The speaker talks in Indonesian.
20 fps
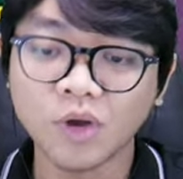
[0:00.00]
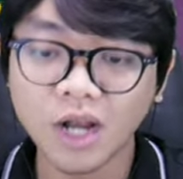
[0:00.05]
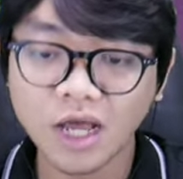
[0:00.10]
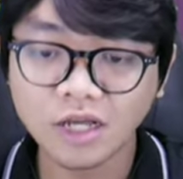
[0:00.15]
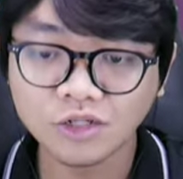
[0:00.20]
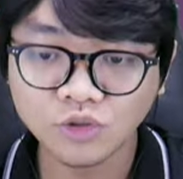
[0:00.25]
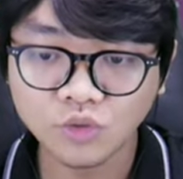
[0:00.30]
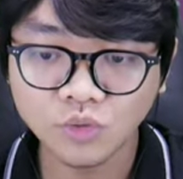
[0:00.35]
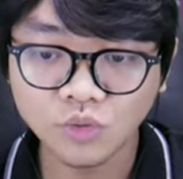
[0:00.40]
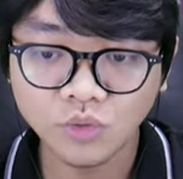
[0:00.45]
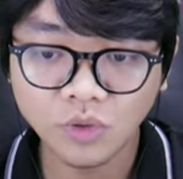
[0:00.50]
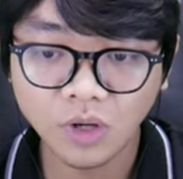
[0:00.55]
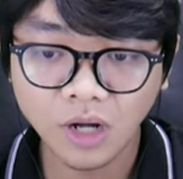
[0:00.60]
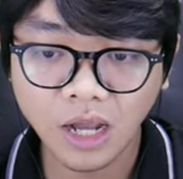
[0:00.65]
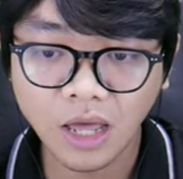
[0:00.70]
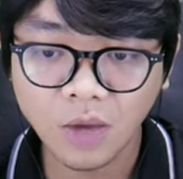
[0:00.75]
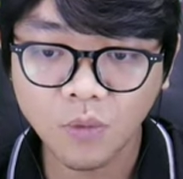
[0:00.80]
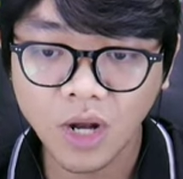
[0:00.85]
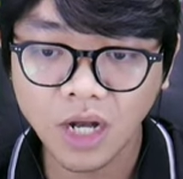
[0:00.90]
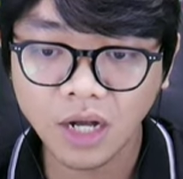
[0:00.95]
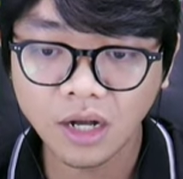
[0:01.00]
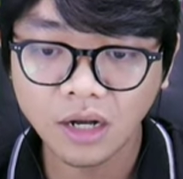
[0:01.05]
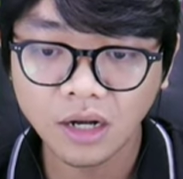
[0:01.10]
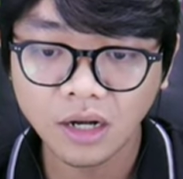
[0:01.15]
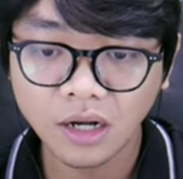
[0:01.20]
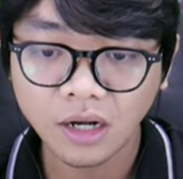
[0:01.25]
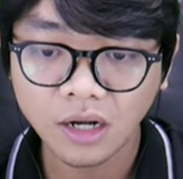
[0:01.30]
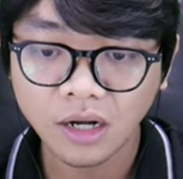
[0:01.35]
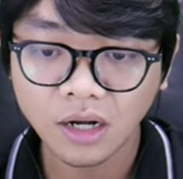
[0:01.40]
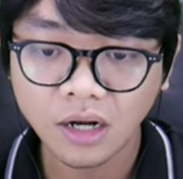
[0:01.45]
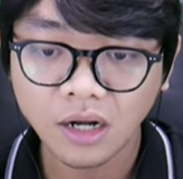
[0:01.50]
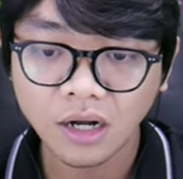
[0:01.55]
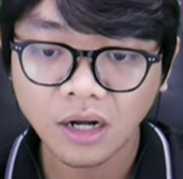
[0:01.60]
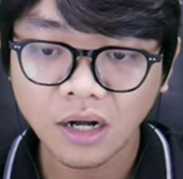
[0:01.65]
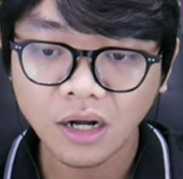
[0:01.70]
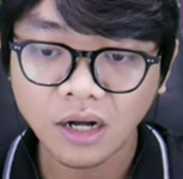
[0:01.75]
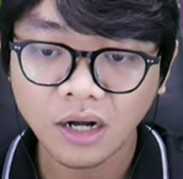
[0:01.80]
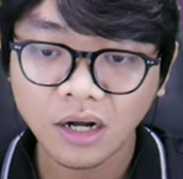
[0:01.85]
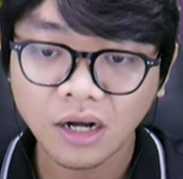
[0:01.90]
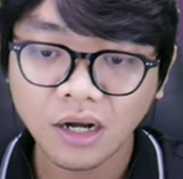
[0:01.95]
gue langsung melawan
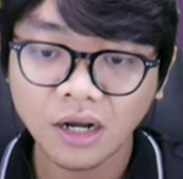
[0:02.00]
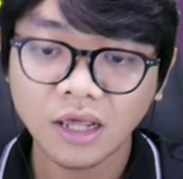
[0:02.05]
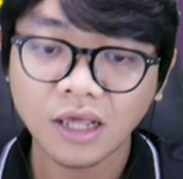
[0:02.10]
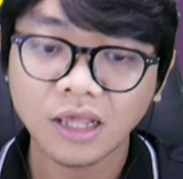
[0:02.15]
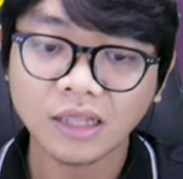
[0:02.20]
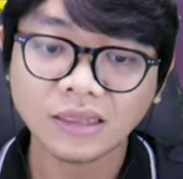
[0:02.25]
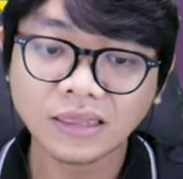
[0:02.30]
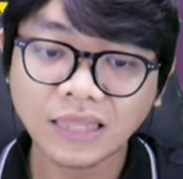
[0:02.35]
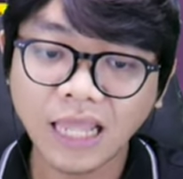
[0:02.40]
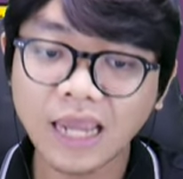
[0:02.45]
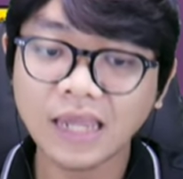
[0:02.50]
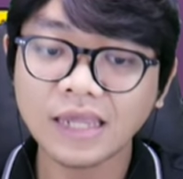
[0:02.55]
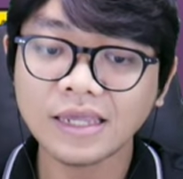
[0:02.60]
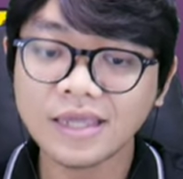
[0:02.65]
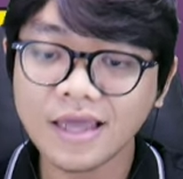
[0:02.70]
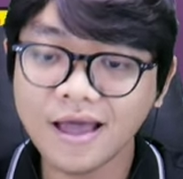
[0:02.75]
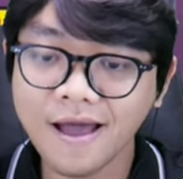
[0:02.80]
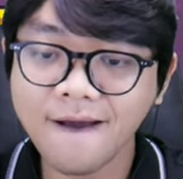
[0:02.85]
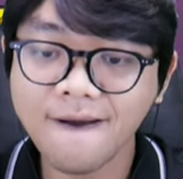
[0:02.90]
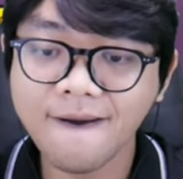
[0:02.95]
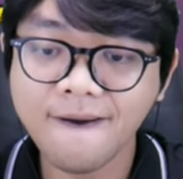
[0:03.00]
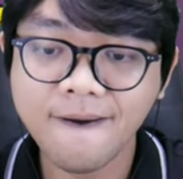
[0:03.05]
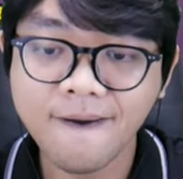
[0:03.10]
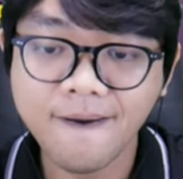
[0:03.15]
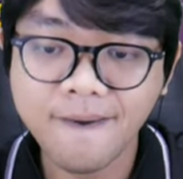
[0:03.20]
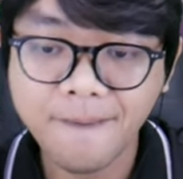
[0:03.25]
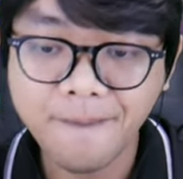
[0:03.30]
tank yang